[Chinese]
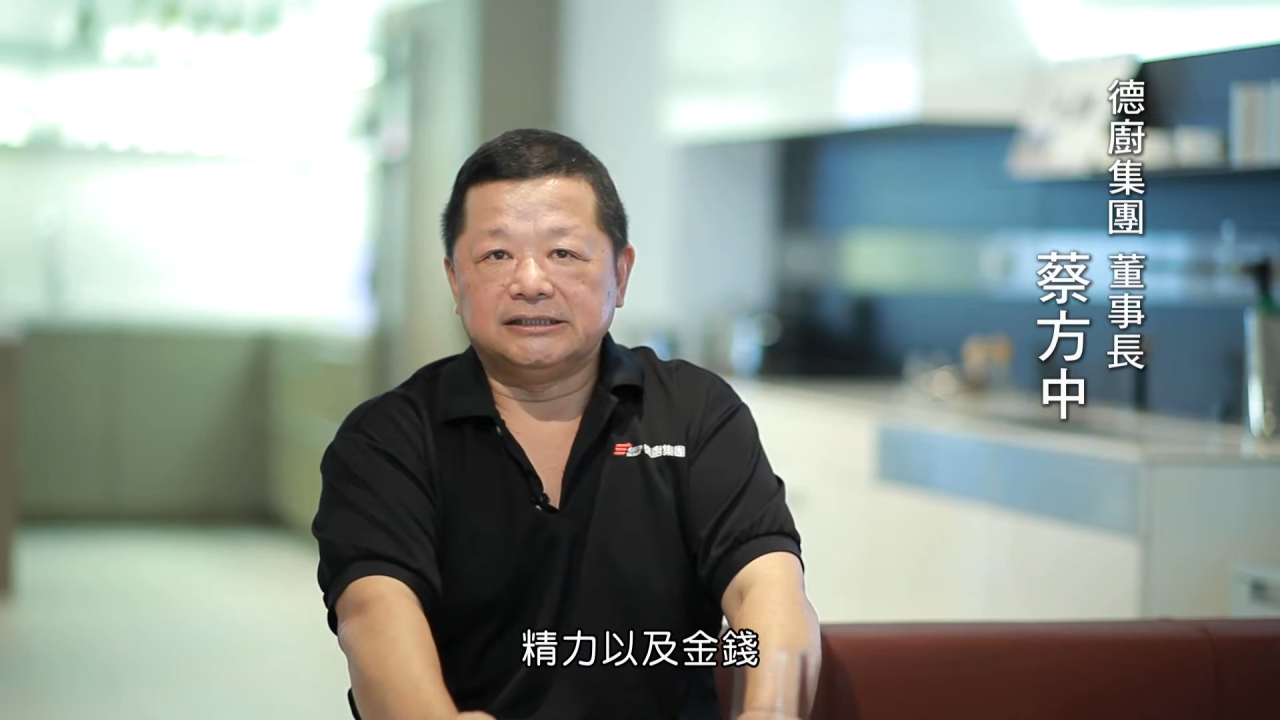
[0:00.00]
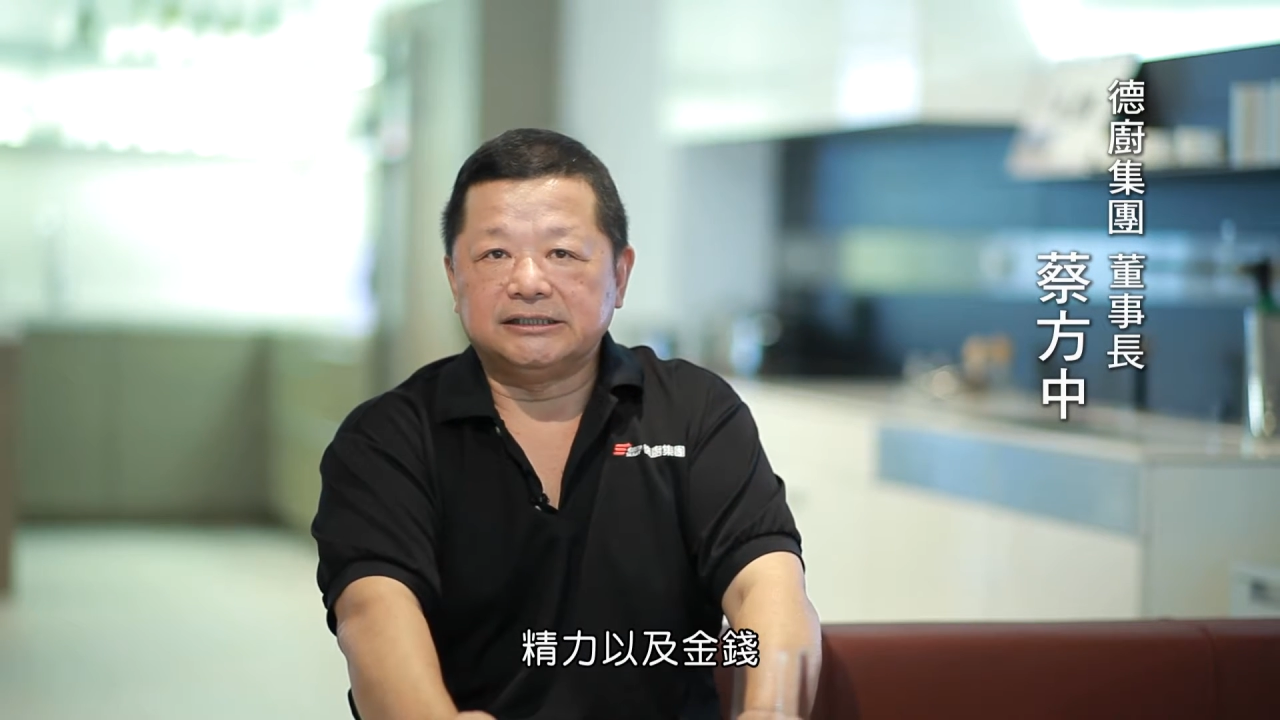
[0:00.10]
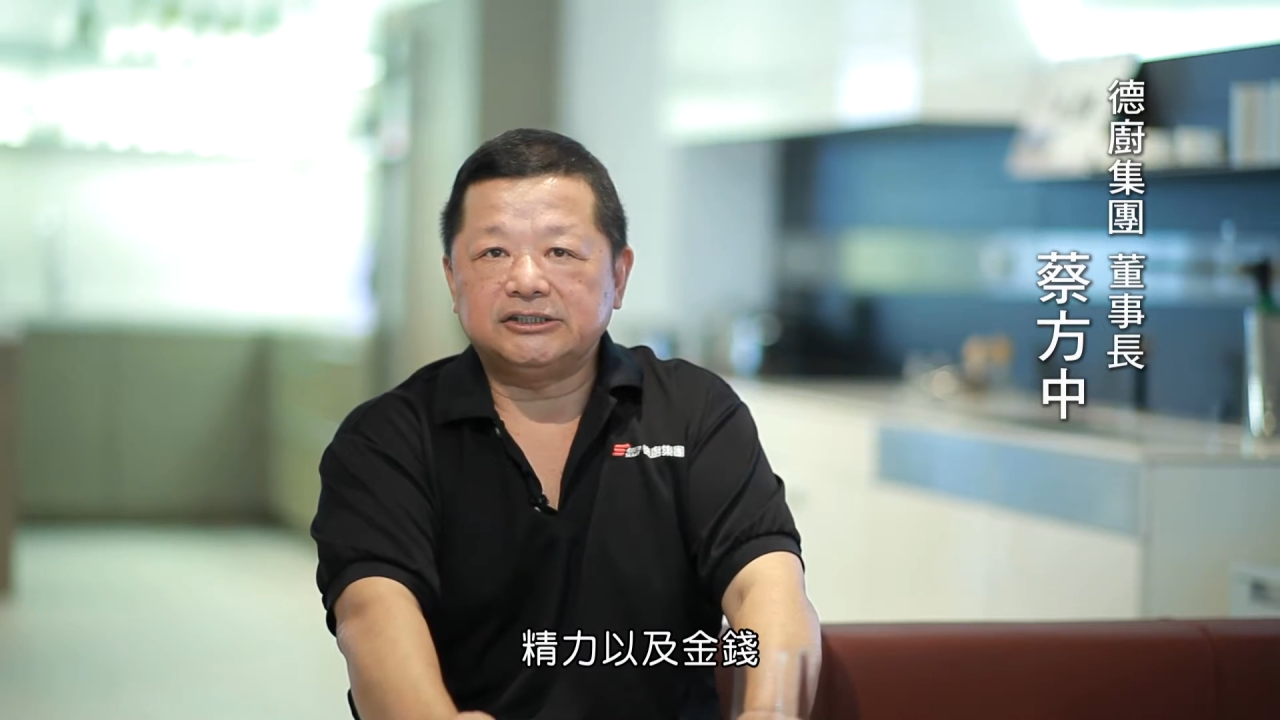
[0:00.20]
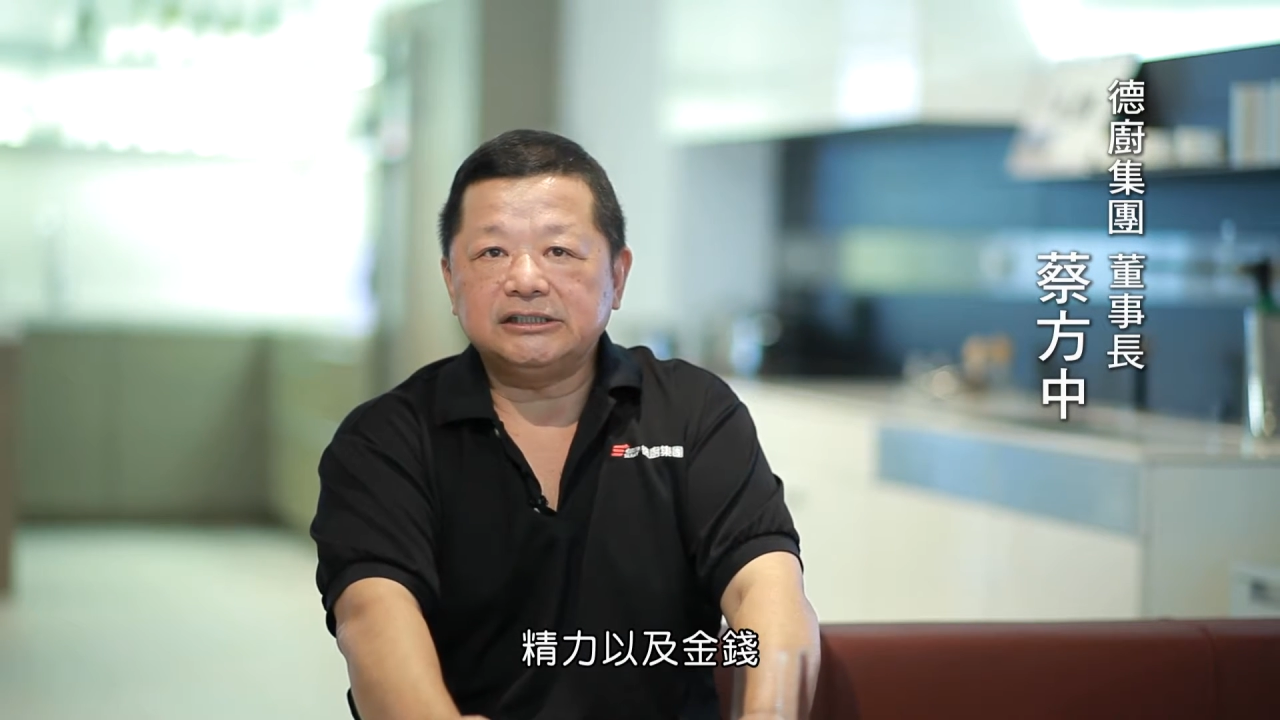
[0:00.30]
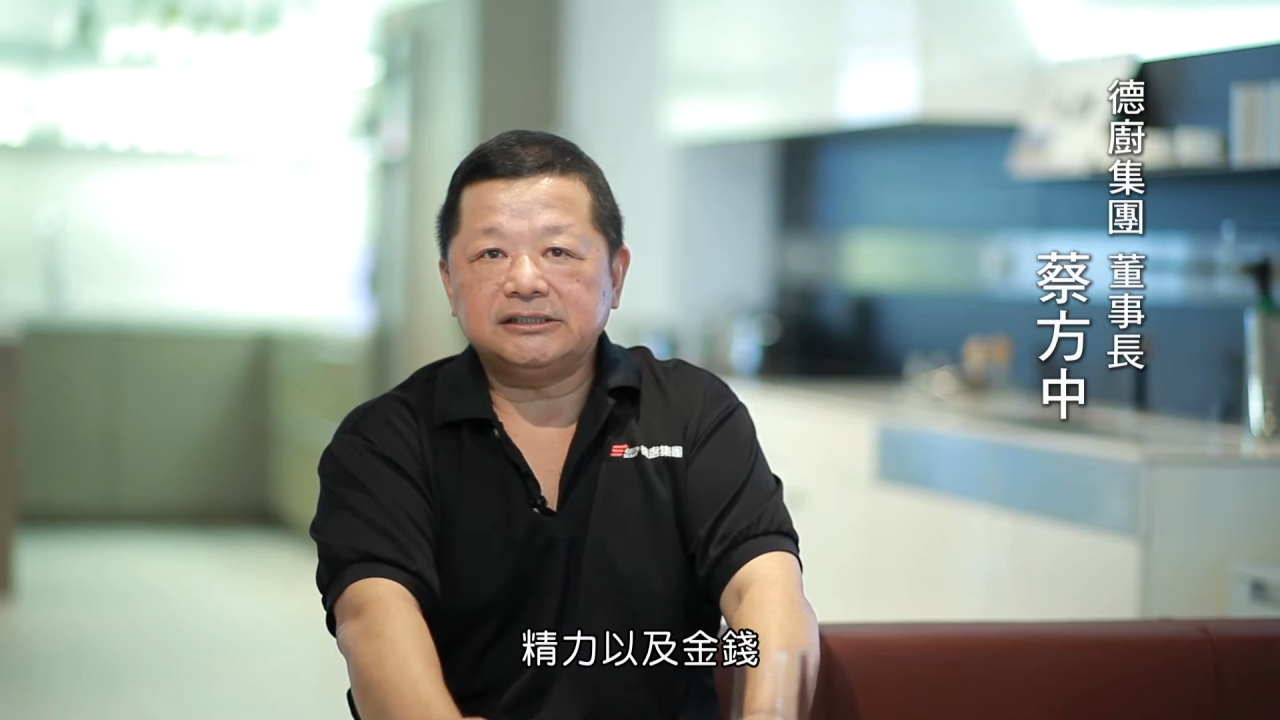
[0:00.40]

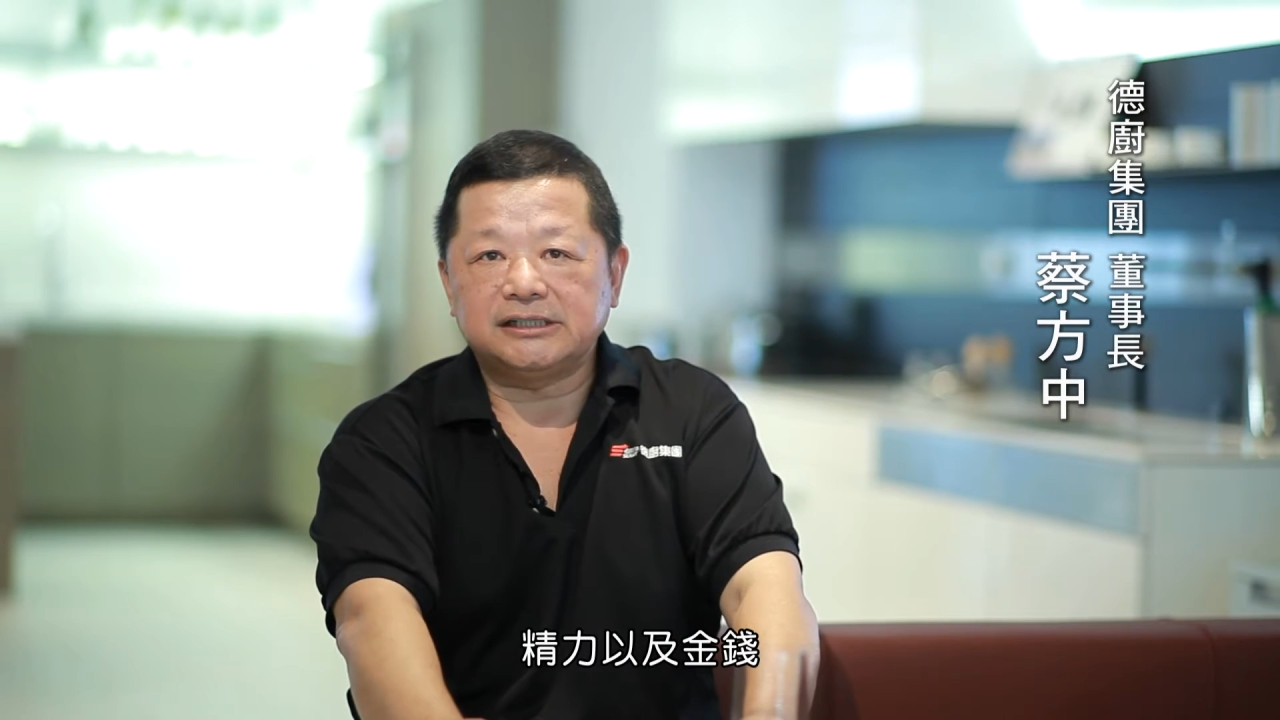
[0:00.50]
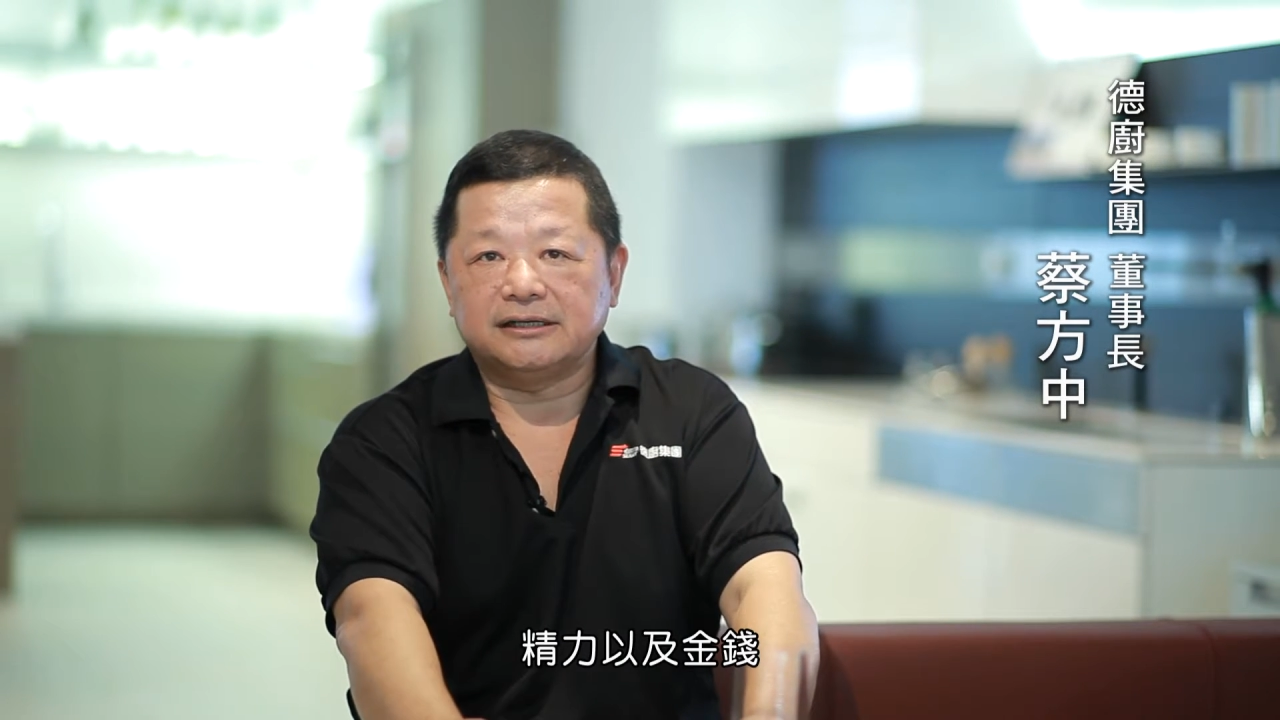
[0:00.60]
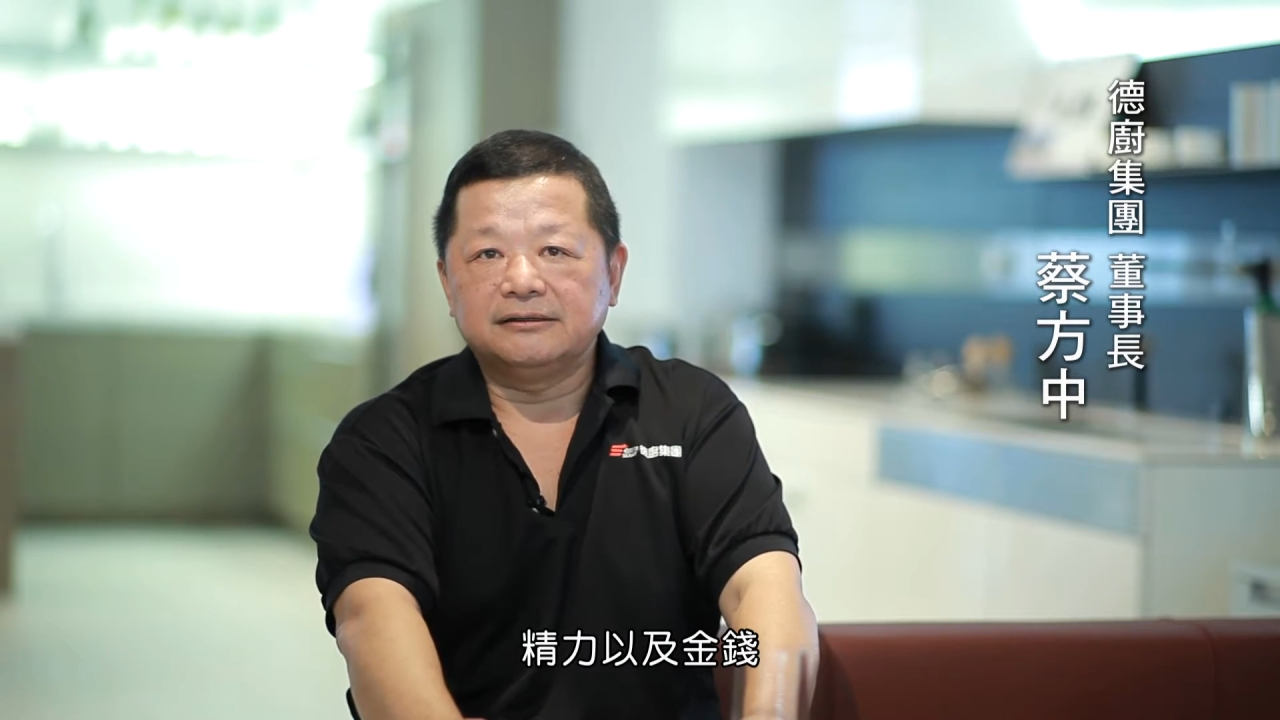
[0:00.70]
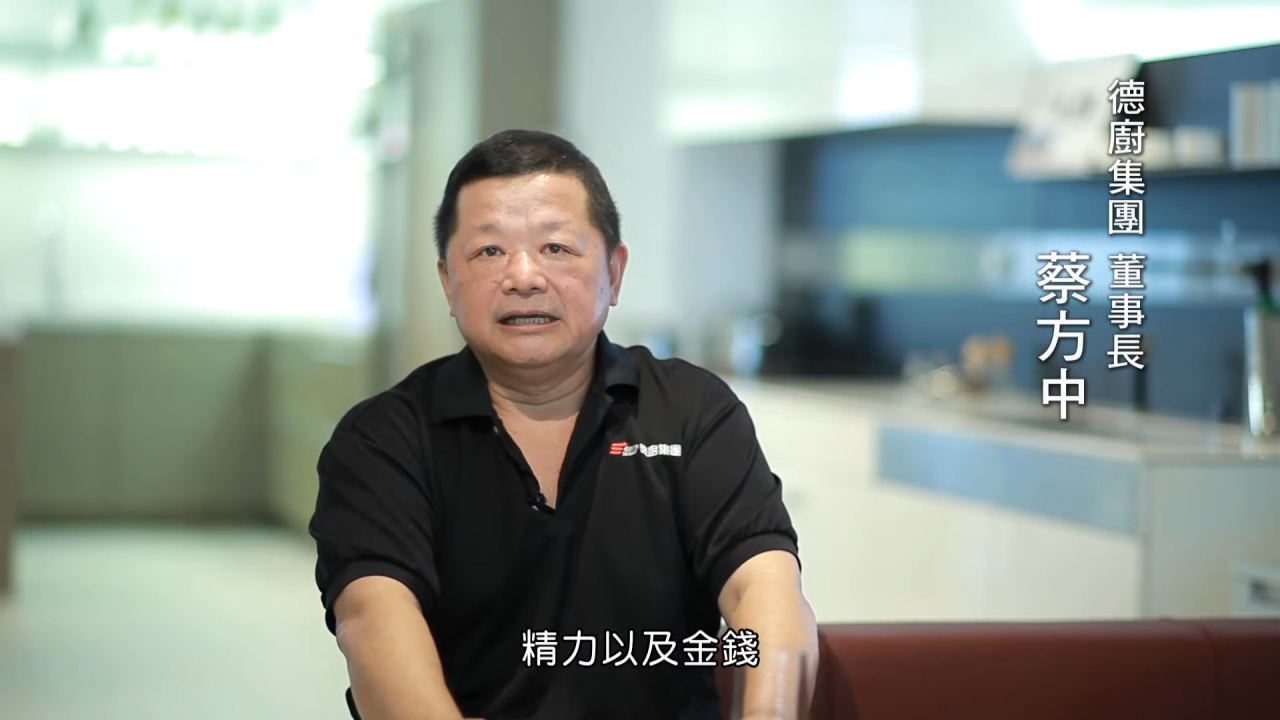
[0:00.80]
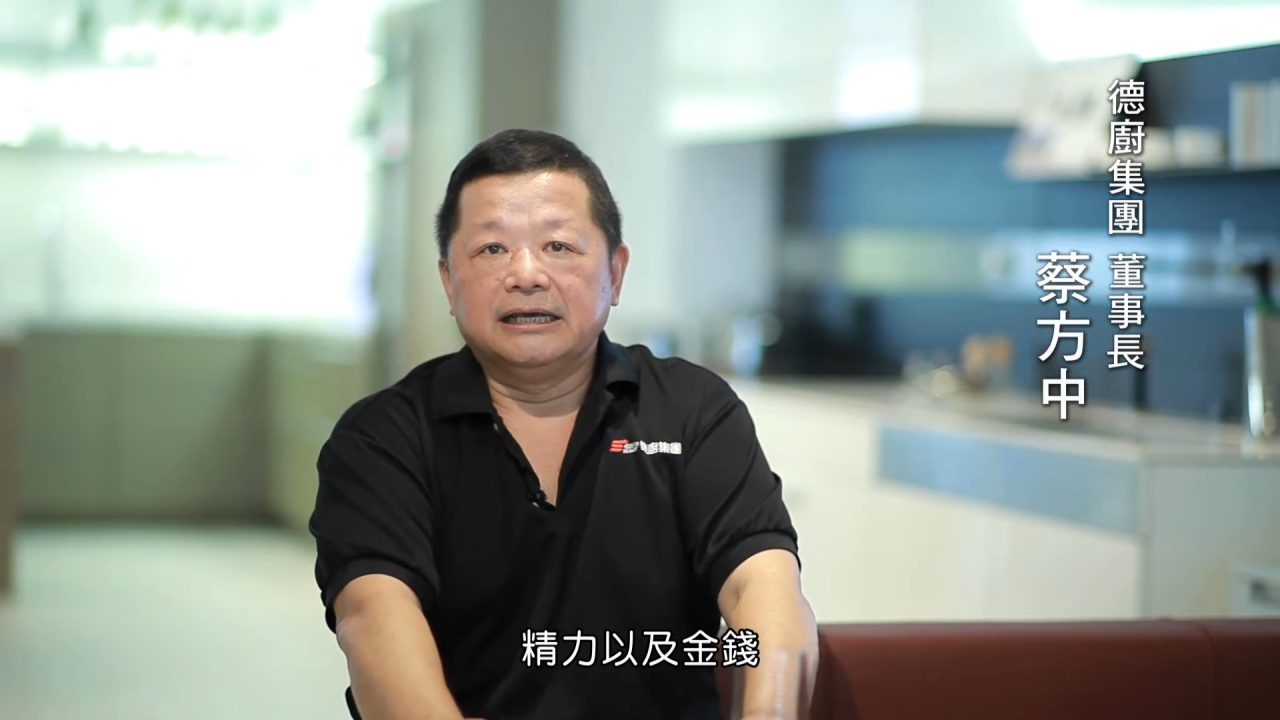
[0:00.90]
及金钱